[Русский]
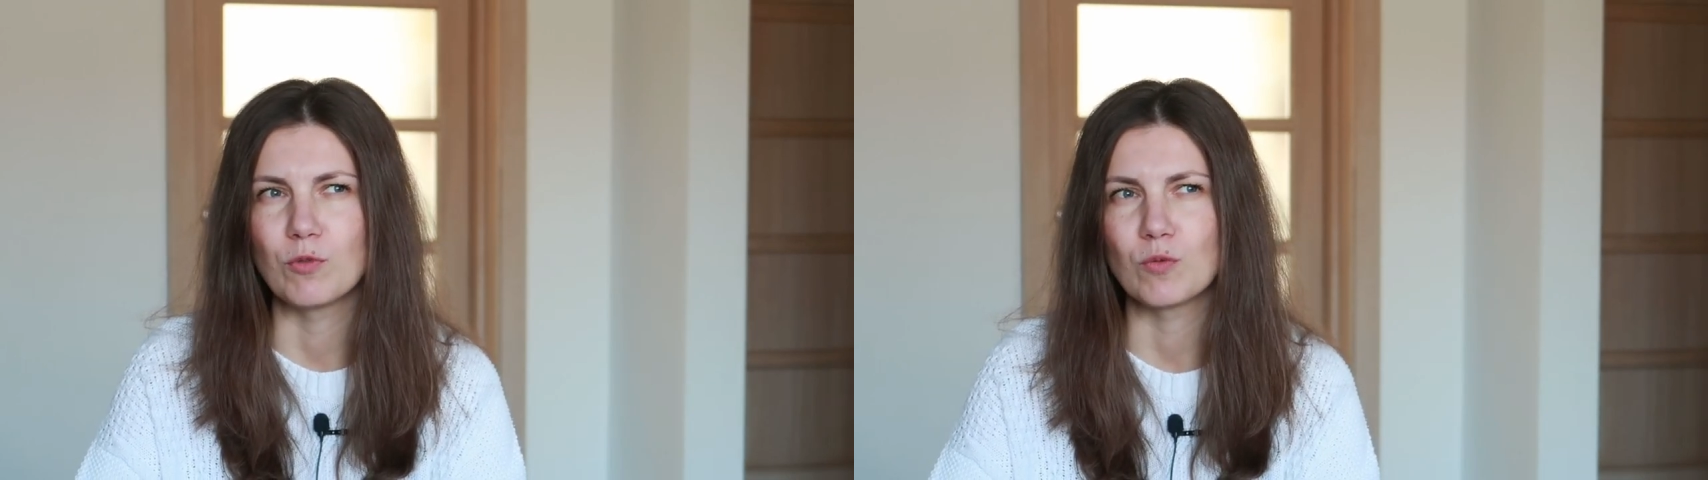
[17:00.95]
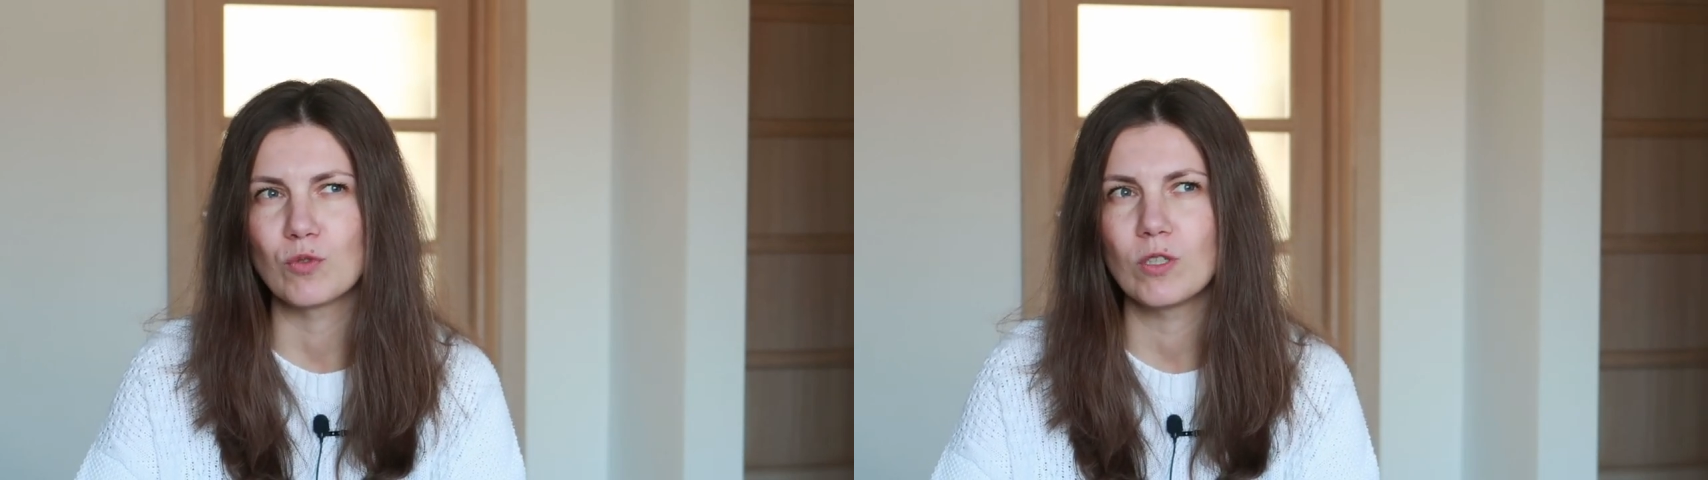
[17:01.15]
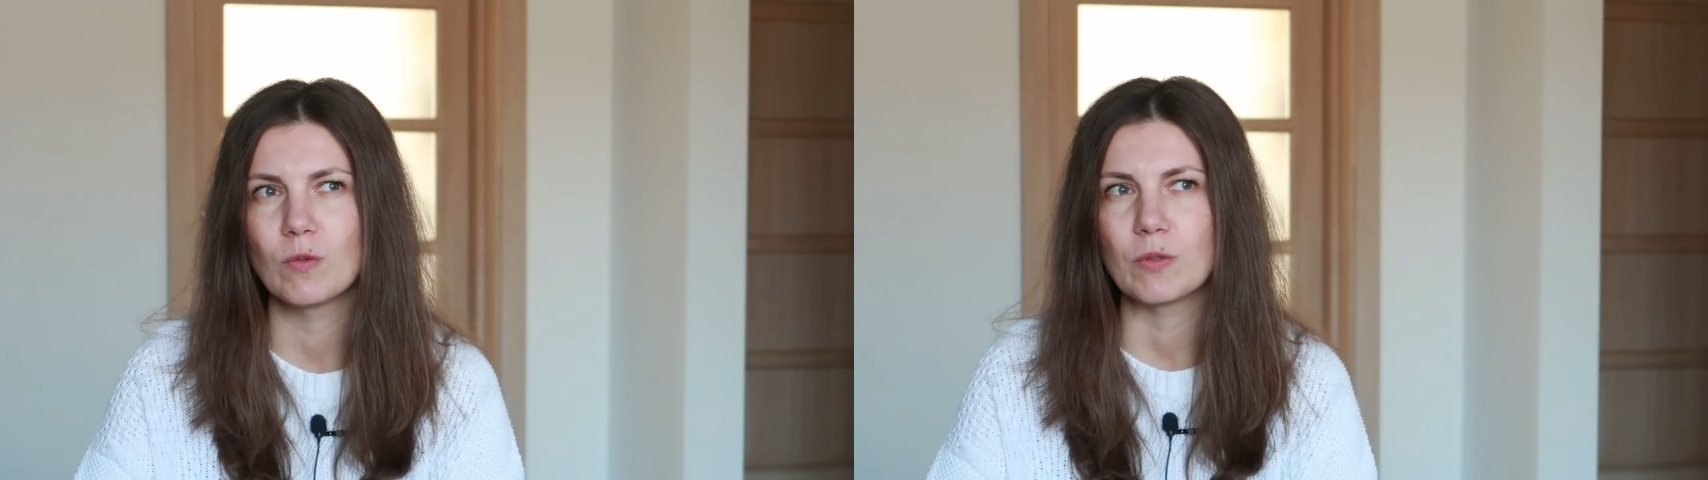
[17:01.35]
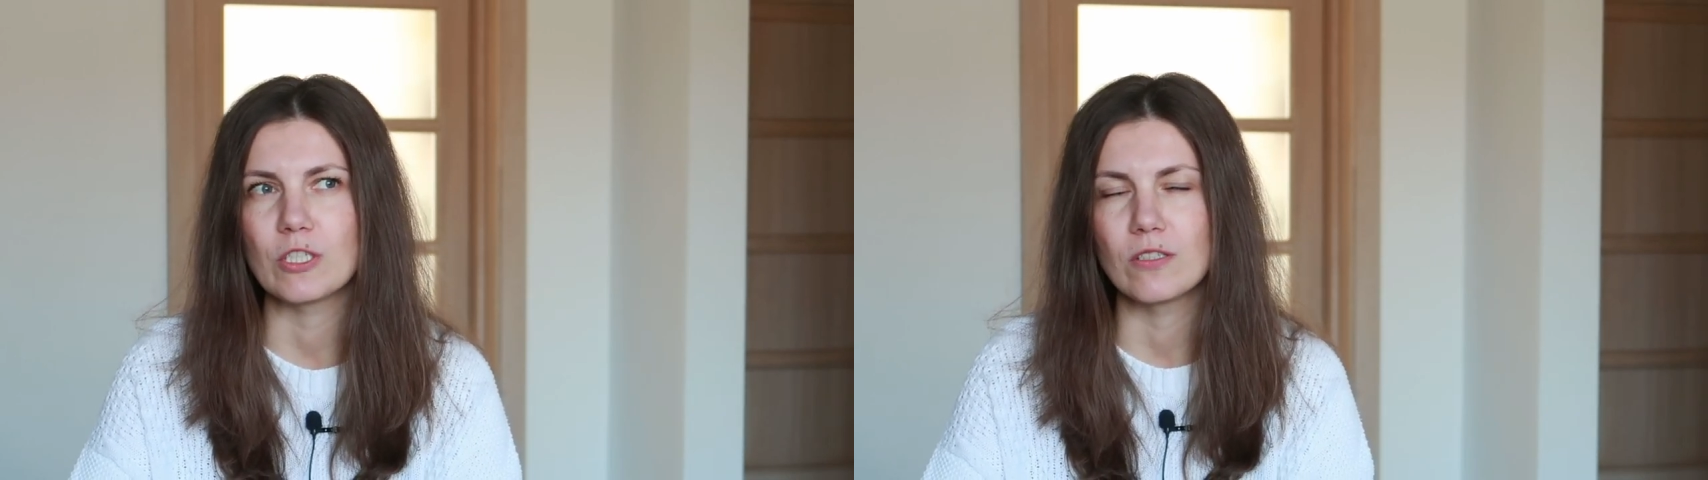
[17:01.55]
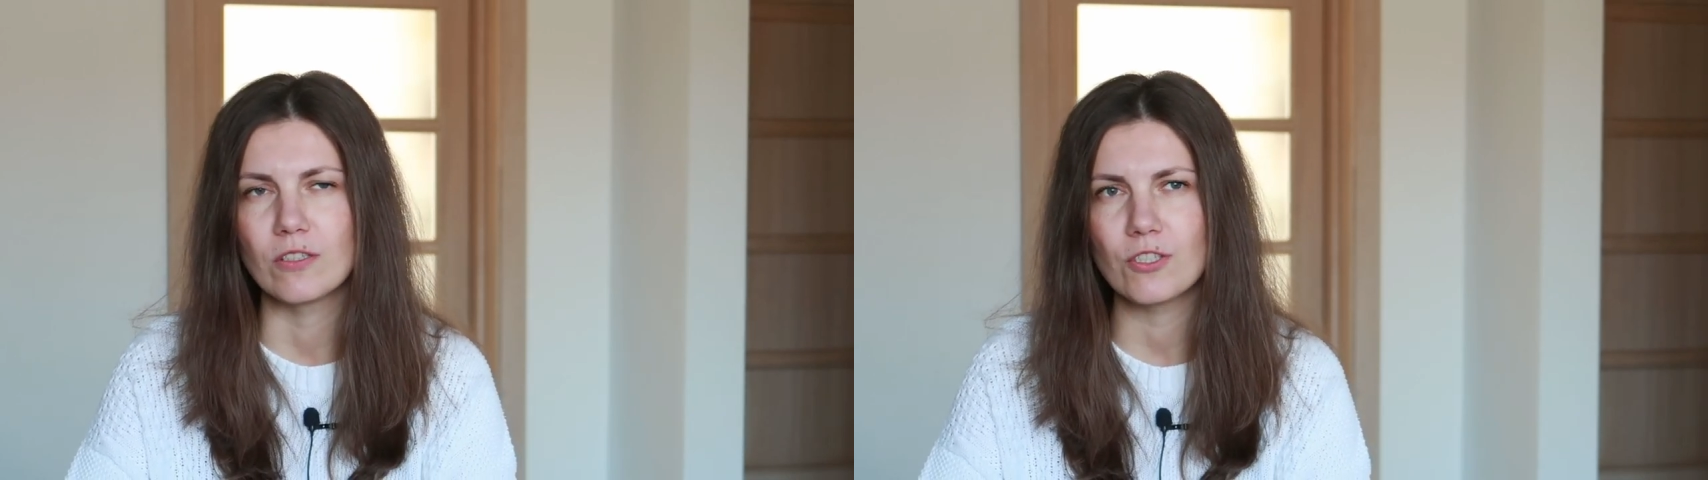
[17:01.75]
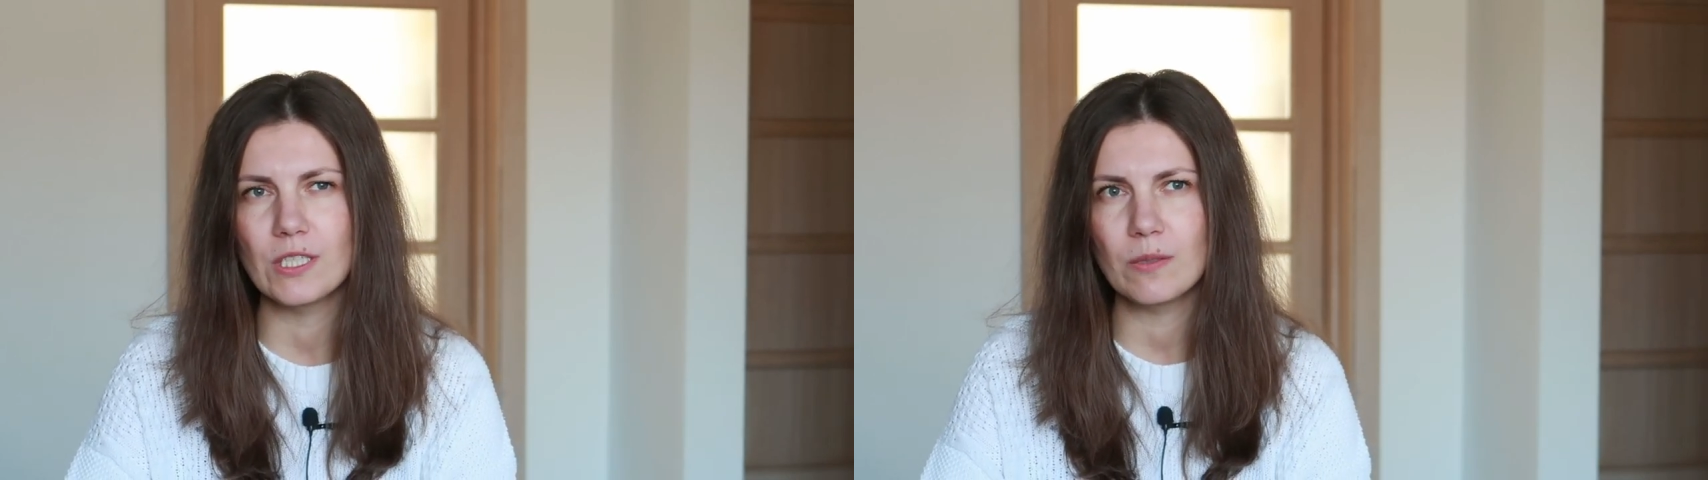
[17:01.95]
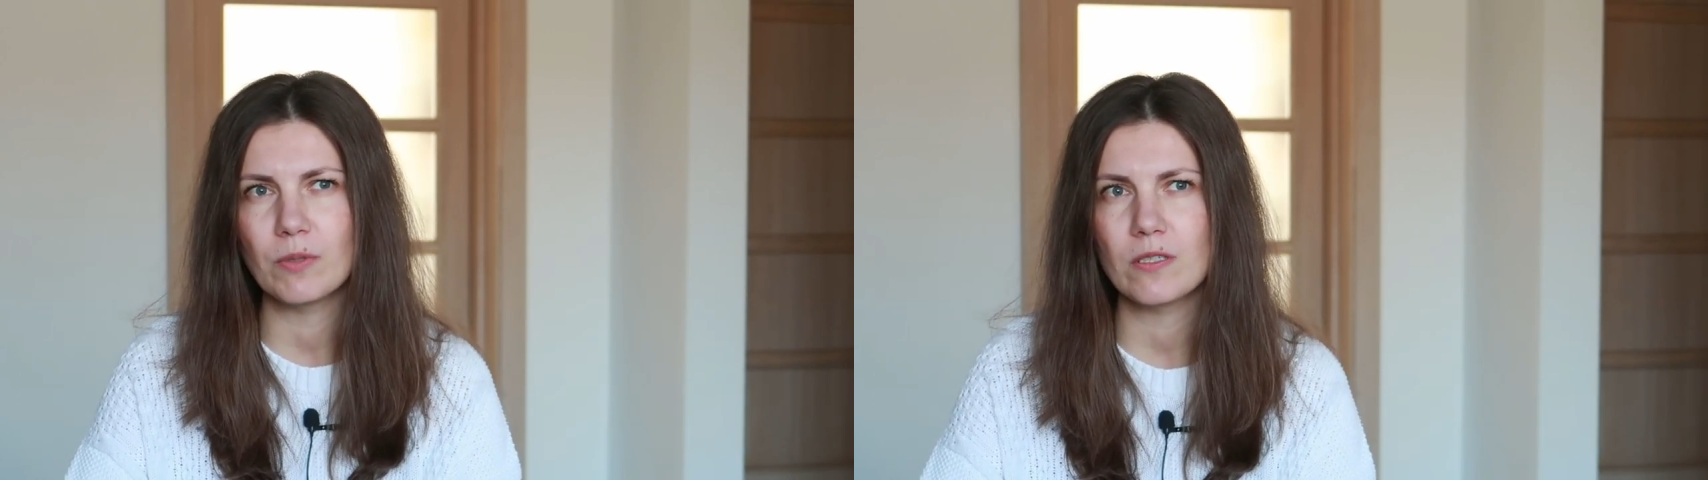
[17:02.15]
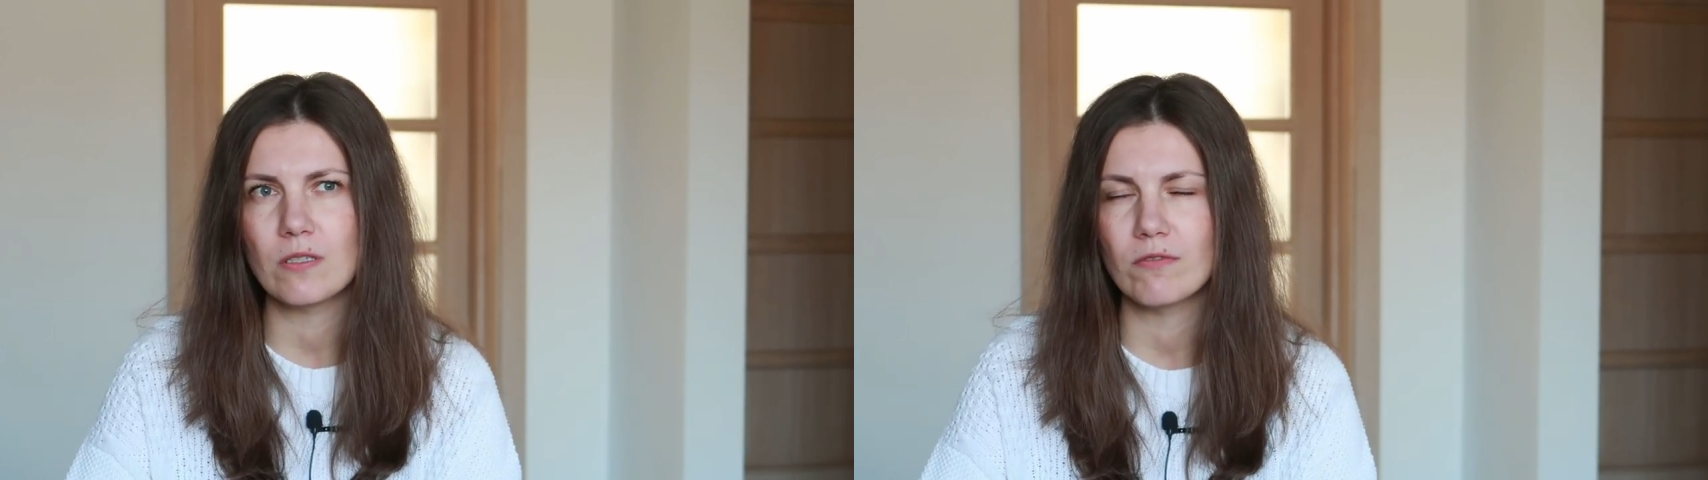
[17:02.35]
то ли мы пошли день рождения
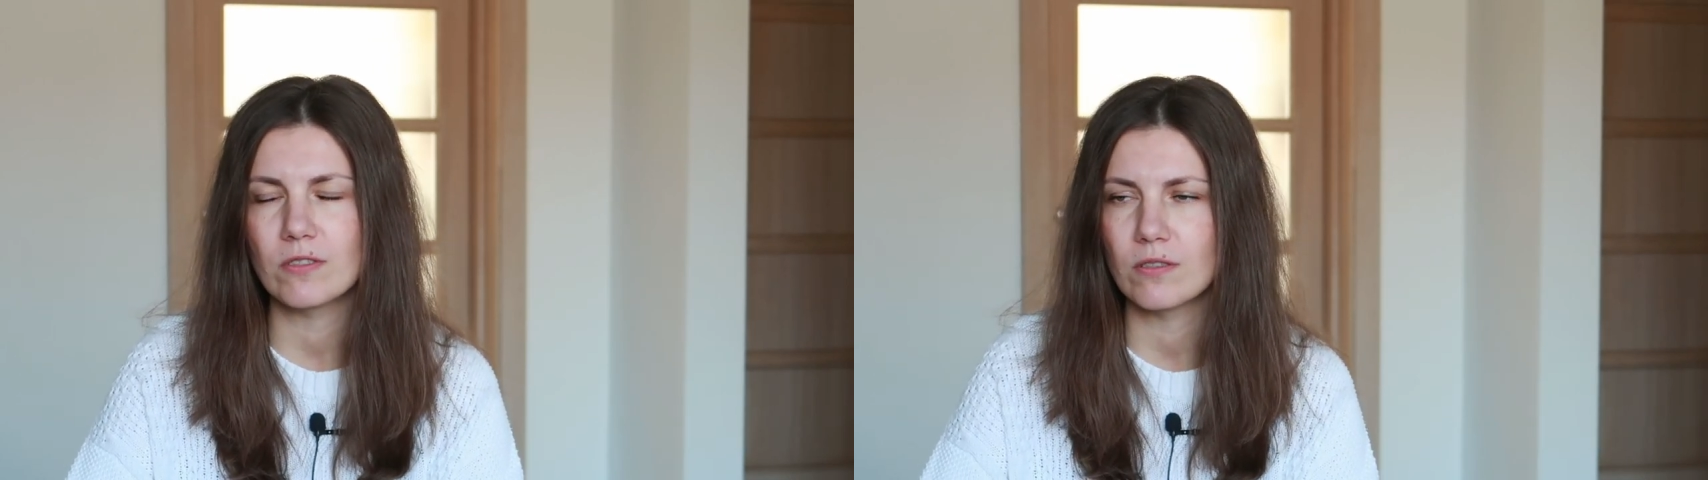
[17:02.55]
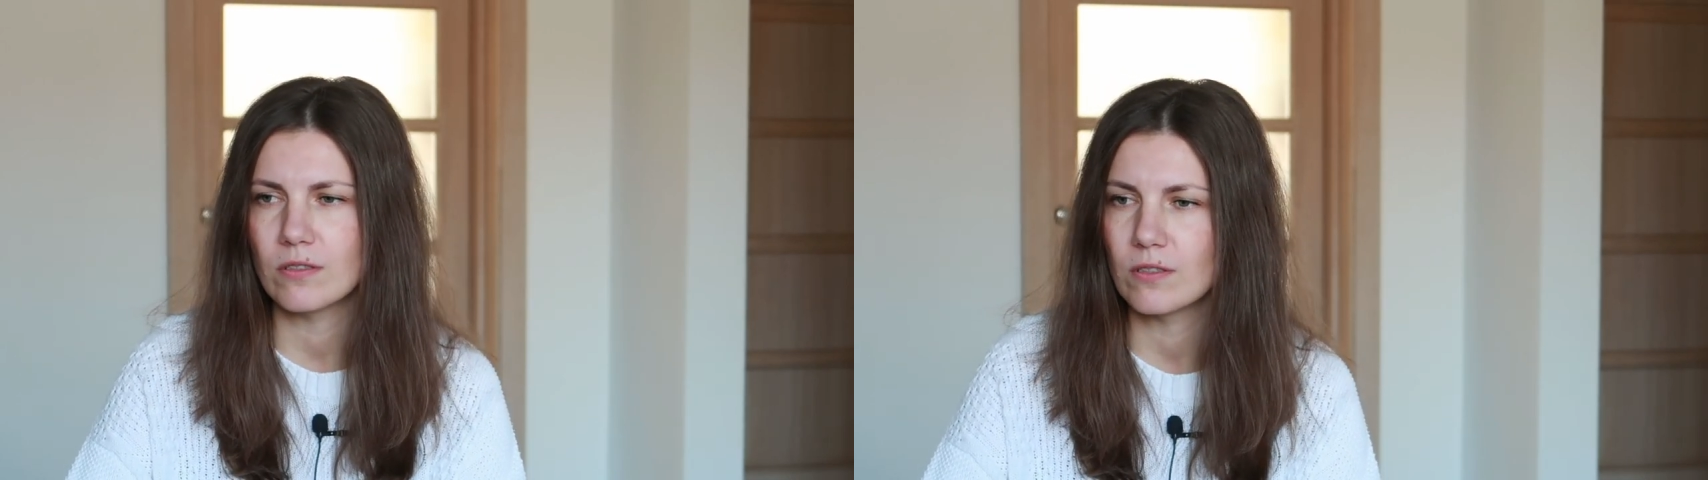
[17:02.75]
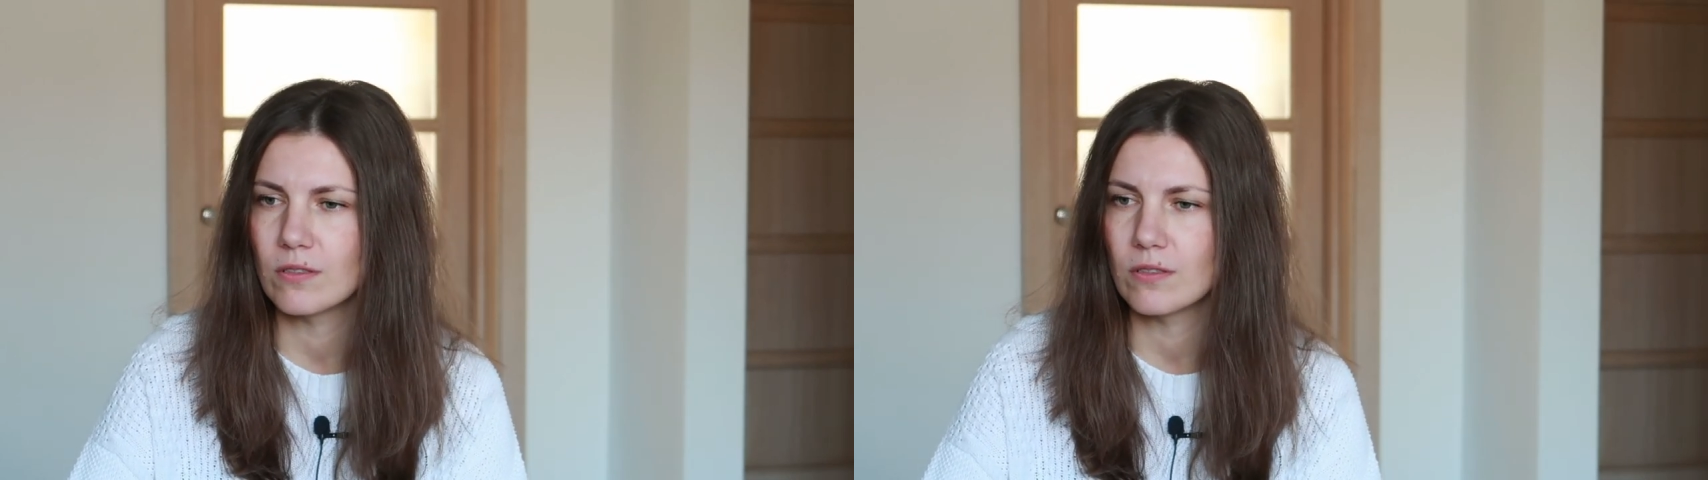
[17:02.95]
праздновать э,